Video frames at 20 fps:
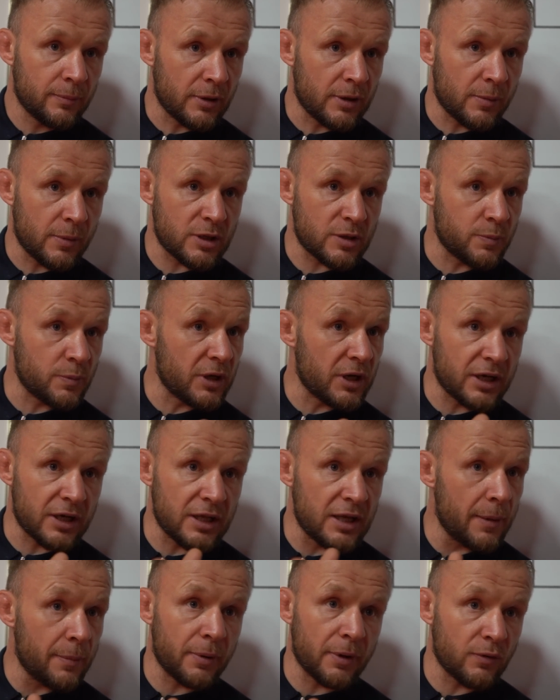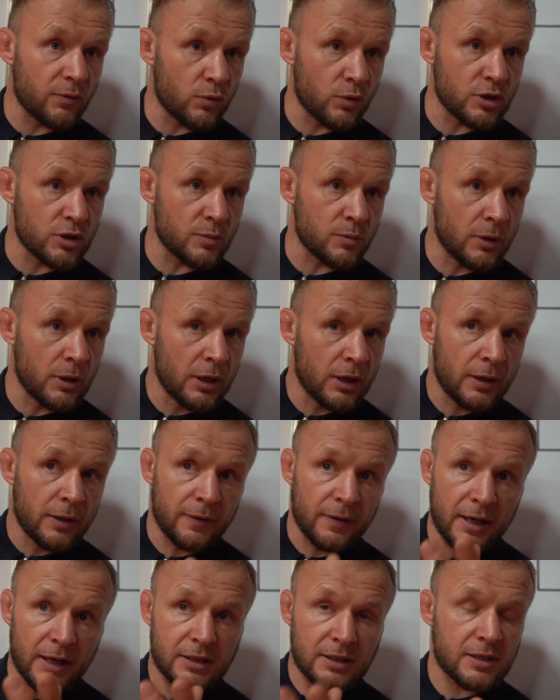Понимаешь, мы их не привозим.
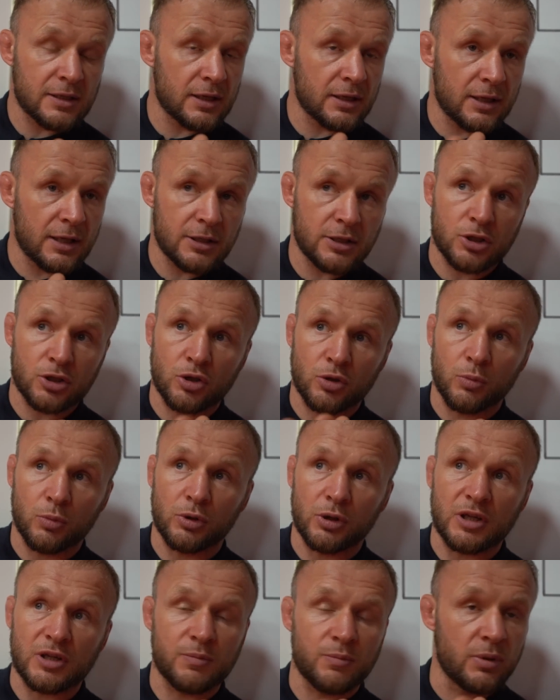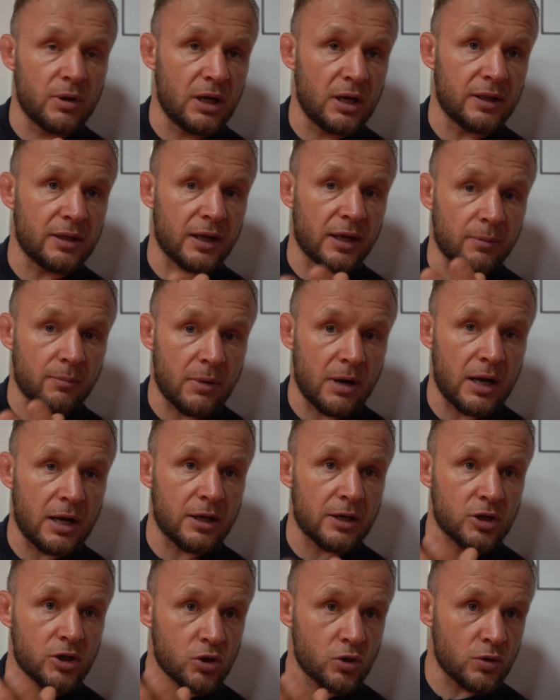Наша задача, чтобы у нас были
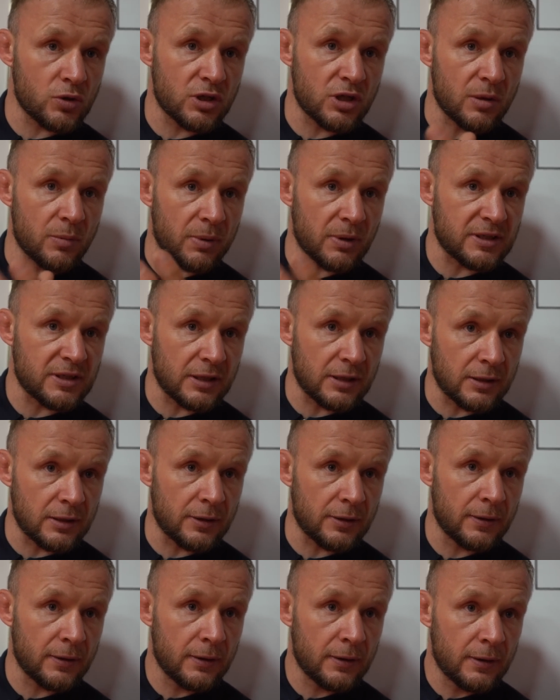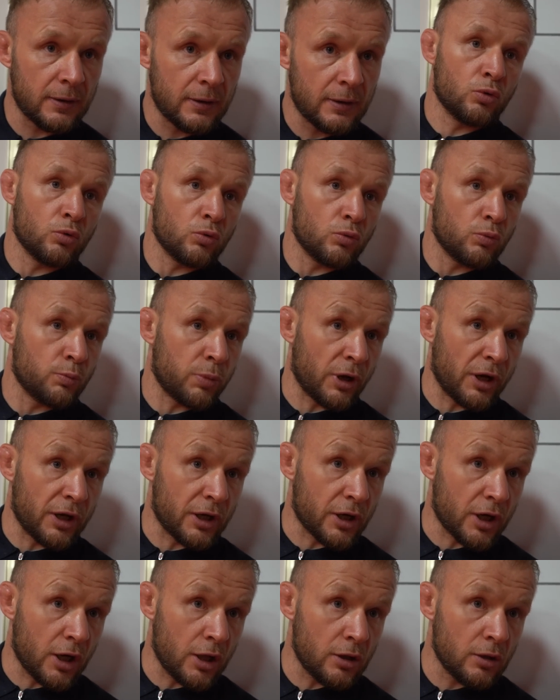нормальные, жесткие пацаны. Ну,
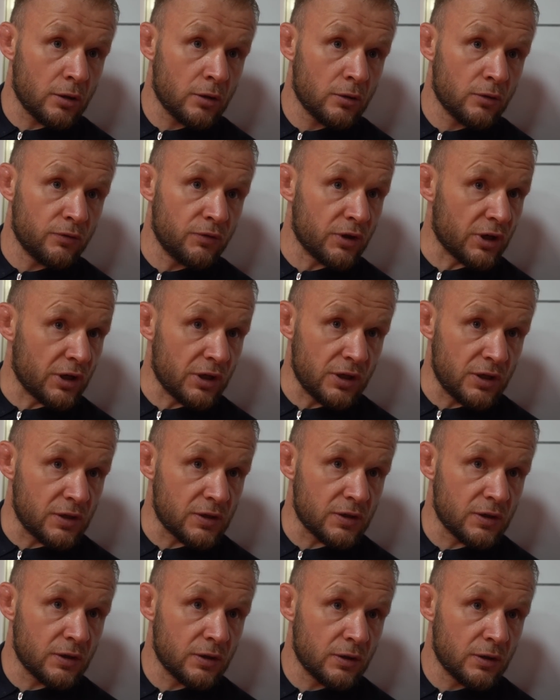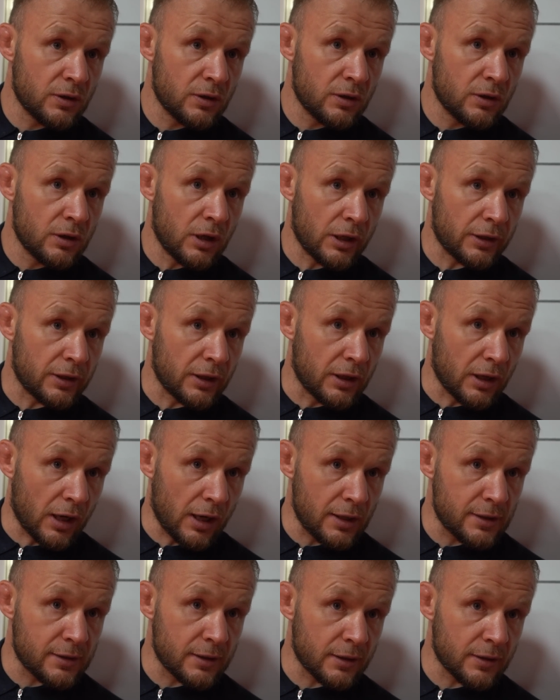проиграл, вернись,
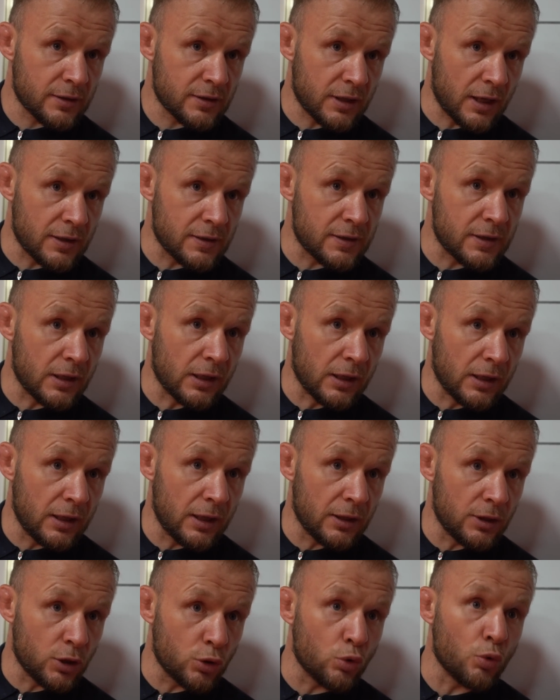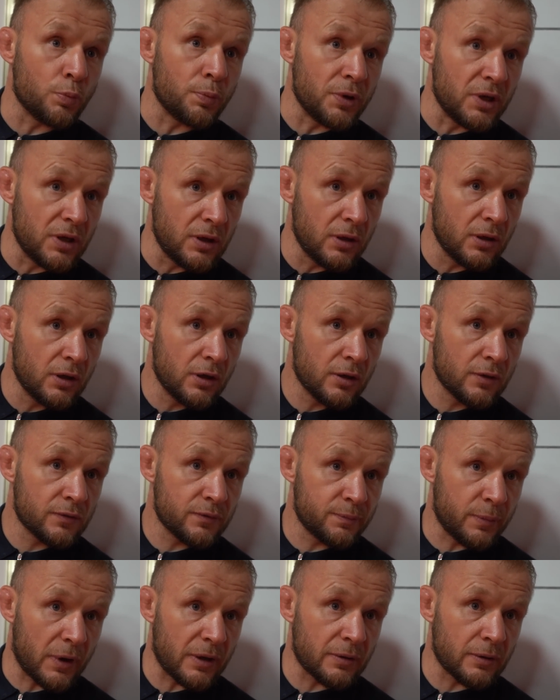отыграйся, стань сильнее, не тупи.
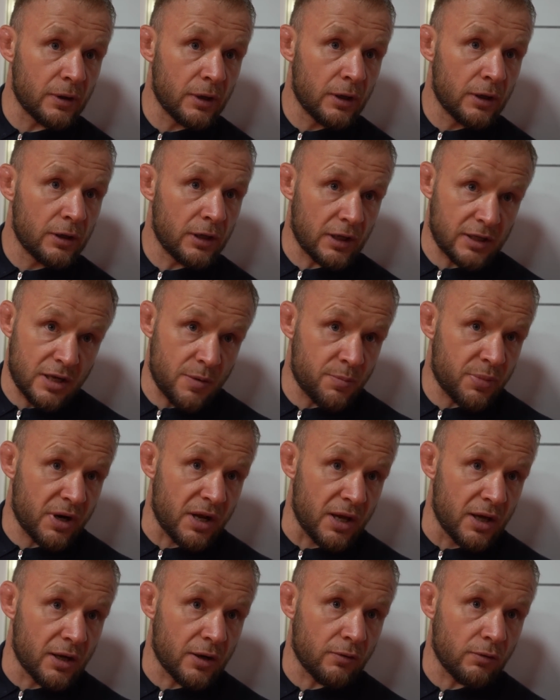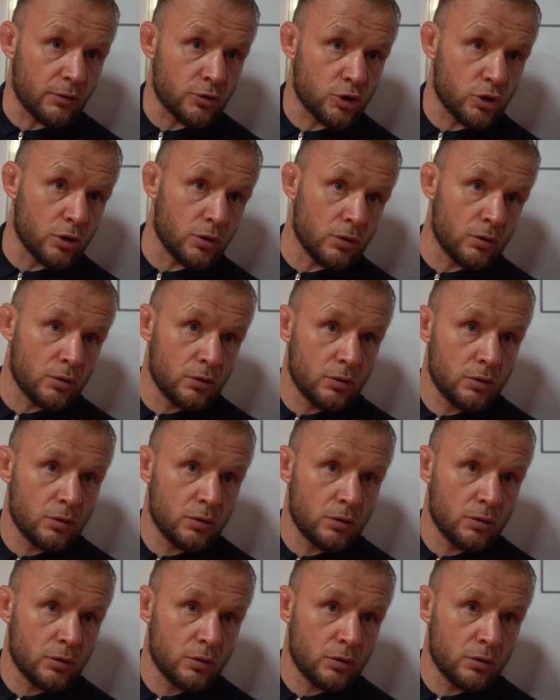Я сам проигрывал, черт.